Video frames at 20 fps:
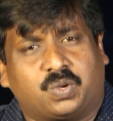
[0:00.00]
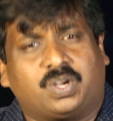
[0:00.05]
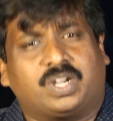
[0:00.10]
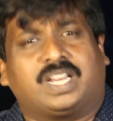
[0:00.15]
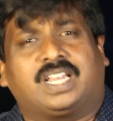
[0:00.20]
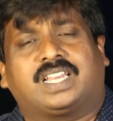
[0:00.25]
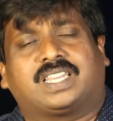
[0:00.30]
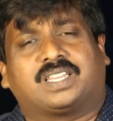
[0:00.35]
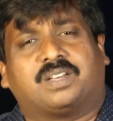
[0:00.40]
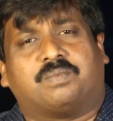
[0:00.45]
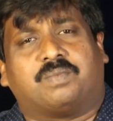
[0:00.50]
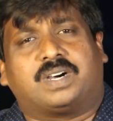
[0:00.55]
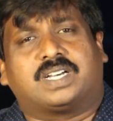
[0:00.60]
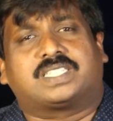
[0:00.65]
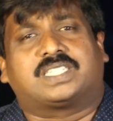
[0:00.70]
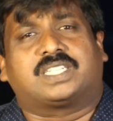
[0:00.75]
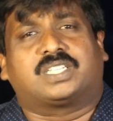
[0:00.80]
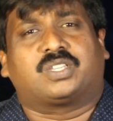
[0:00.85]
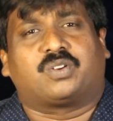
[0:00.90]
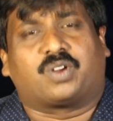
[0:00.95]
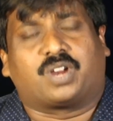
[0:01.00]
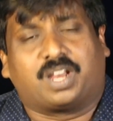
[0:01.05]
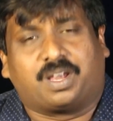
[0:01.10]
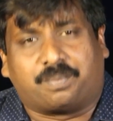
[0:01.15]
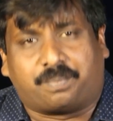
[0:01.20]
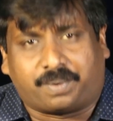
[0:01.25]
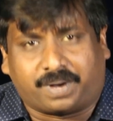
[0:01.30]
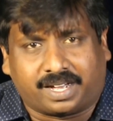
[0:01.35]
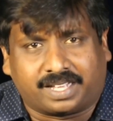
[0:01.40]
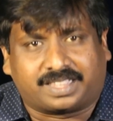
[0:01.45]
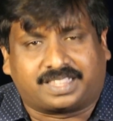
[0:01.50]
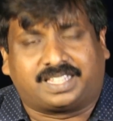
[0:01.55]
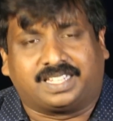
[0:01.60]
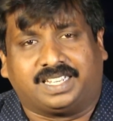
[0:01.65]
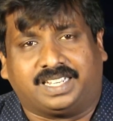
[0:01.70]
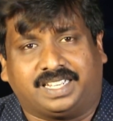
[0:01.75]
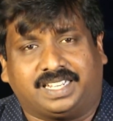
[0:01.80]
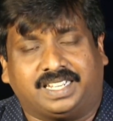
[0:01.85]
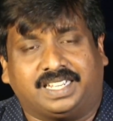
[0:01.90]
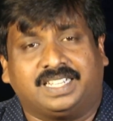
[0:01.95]
சொல்கிறார் இந்த மாதத்தில் உங்களை
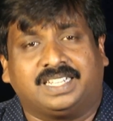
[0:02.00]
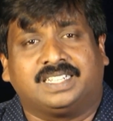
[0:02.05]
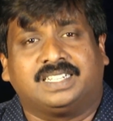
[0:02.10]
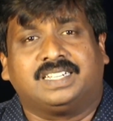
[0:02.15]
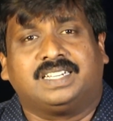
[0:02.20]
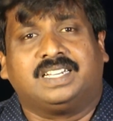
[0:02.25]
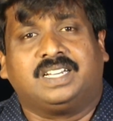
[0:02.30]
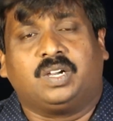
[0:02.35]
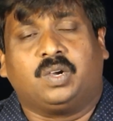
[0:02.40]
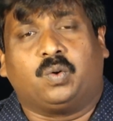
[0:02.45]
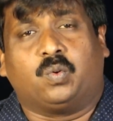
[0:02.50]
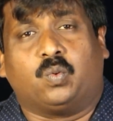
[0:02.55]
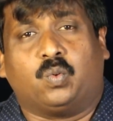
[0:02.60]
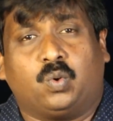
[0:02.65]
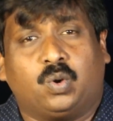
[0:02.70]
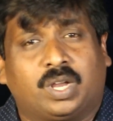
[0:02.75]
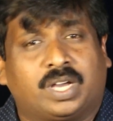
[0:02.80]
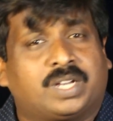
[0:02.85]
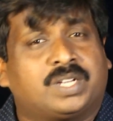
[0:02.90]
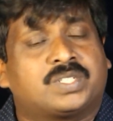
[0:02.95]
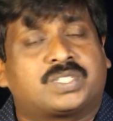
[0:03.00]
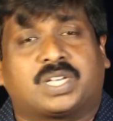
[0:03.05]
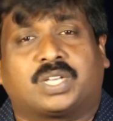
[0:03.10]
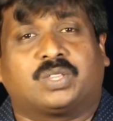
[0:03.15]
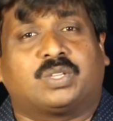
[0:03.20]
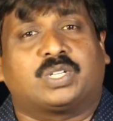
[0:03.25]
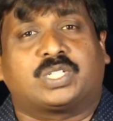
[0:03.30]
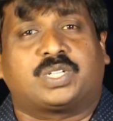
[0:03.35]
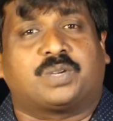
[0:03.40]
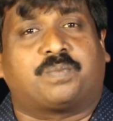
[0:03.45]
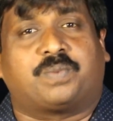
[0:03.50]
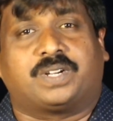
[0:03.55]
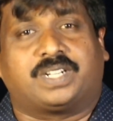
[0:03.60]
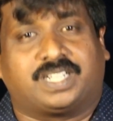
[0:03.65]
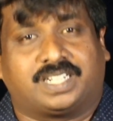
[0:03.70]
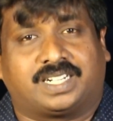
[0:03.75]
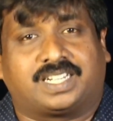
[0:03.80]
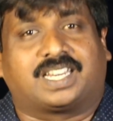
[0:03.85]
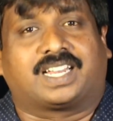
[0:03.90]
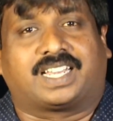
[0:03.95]
பார்த்து உலகம்
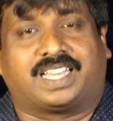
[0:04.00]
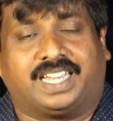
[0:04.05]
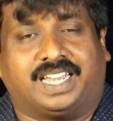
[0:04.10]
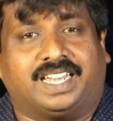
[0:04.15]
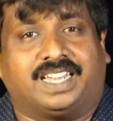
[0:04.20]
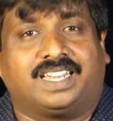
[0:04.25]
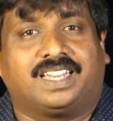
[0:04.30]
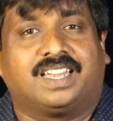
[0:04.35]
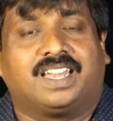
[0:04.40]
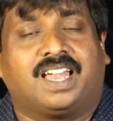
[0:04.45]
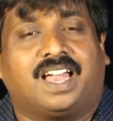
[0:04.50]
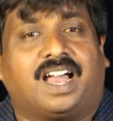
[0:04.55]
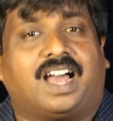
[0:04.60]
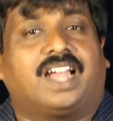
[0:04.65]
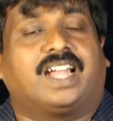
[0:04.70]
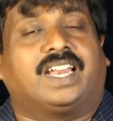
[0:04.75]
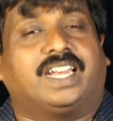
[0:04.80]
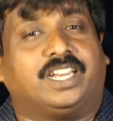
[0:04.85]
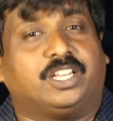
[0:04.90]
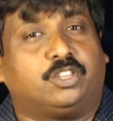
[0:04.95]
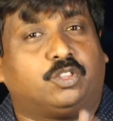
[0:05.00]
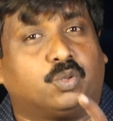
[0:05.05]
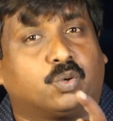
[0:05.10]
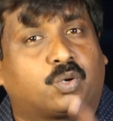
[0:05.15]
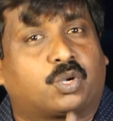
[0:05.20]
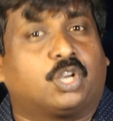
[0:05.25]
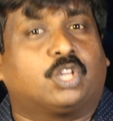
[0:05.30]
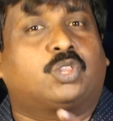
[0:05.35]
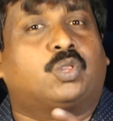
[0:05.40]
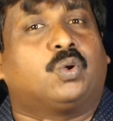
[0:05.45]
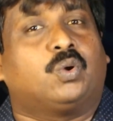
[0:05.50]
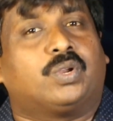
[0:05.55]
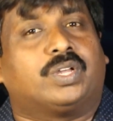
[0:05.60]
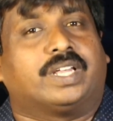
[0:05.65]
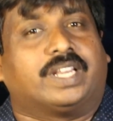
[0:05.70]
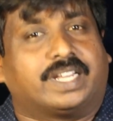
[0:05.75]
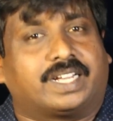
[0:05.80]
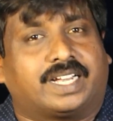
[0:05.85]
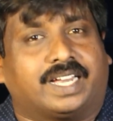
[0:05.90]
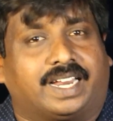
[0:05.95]
சந்தோஷப்பட்டுட்டு இருக்கு ஆனால் நீ துக்கத்தோடு
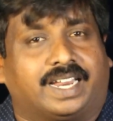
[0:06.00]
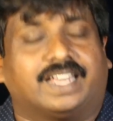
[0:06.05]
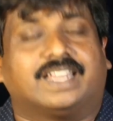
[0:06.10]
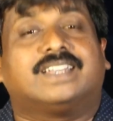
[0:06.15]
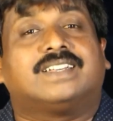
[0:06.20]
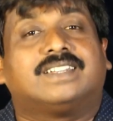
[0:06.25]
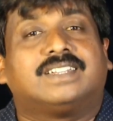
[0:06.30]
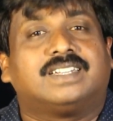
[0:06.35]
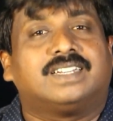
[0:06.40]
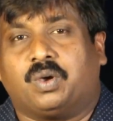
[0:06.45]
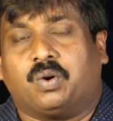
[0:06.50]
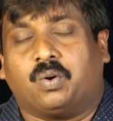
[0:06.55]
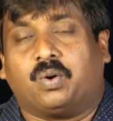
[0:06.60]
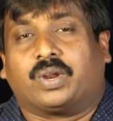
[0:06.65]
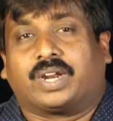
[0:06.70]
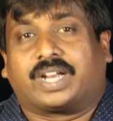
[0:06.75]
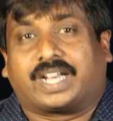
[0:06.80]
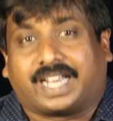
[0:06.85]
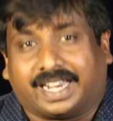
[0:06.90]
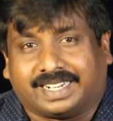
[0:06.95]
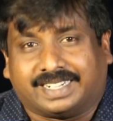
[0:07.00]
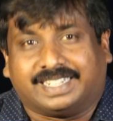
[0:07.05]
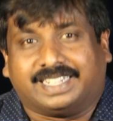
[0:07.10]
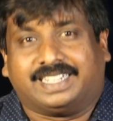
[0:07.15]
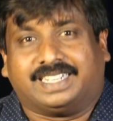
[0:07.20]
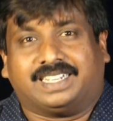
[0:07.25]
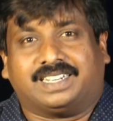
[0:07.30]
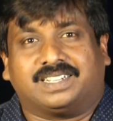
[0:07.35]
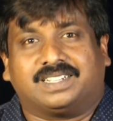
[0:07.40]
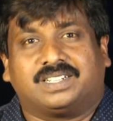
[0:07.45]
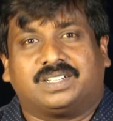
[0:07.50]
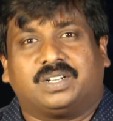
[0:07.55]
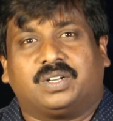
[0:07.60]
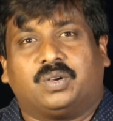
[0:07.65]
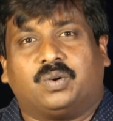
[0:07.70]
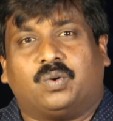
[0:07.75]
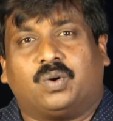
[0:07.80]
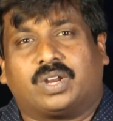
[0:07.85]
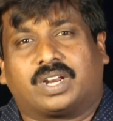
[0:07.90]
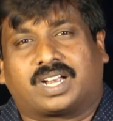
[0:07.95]
இருக்கிற ஒரு கண்ணீர்
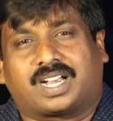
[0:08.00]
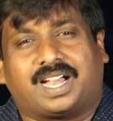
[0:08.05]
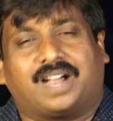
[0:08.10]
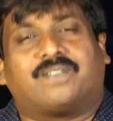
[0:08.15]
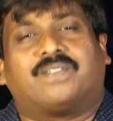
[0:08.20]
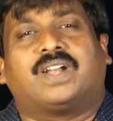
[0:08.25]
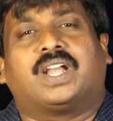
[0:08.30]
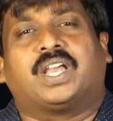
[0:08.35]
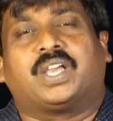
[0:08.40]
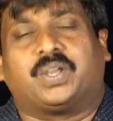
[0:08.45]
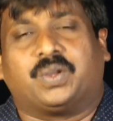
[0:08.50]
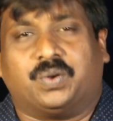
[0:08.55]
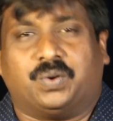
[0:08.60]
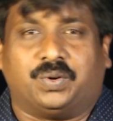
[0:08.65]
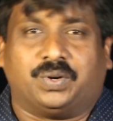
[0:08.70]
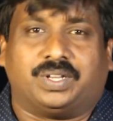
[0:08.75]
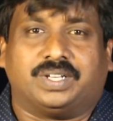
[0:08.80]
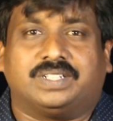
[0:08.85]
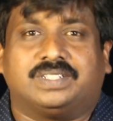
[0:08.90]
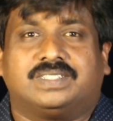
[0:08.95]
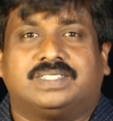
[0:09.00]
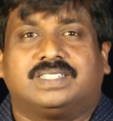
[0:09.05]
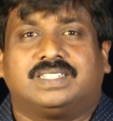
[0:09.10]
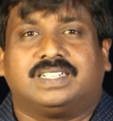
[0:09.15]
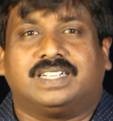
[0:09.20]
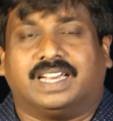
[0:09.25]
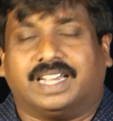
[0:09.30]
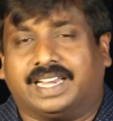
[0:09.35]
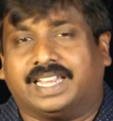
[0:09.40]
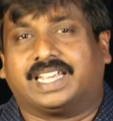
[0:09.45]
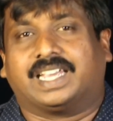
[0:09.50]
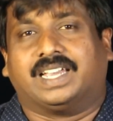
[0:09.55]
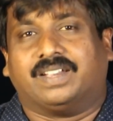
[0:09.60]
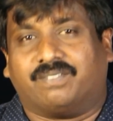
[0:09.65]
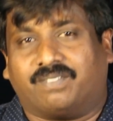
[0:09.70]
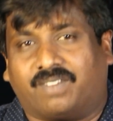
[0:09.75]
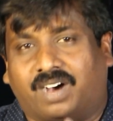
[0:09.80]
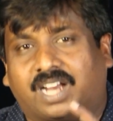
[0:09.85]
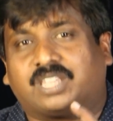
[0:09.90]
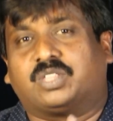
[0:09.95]
ஒரு கவலையோடு
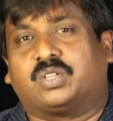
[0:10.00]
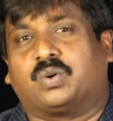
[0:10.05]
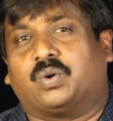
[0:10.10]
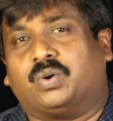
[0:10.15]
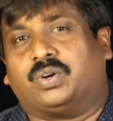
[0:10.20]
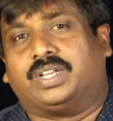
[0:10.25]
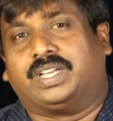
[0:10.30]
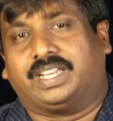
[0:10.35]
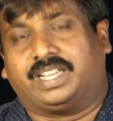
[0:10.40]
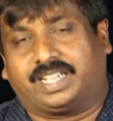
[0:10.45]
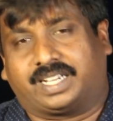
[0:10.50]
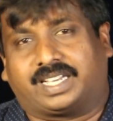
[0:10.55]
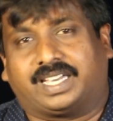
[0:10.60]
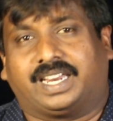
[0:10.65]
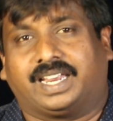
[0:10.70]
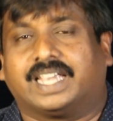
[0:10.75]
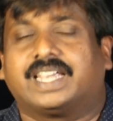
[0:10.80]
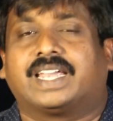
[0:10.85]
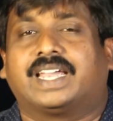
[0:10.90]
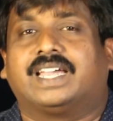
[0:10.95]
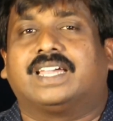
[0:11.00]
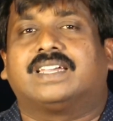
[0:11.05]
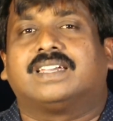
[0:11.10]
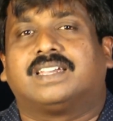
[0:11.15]
நீங்கள் வாழ்ந்து கொண்டு இருக்கிறீங்க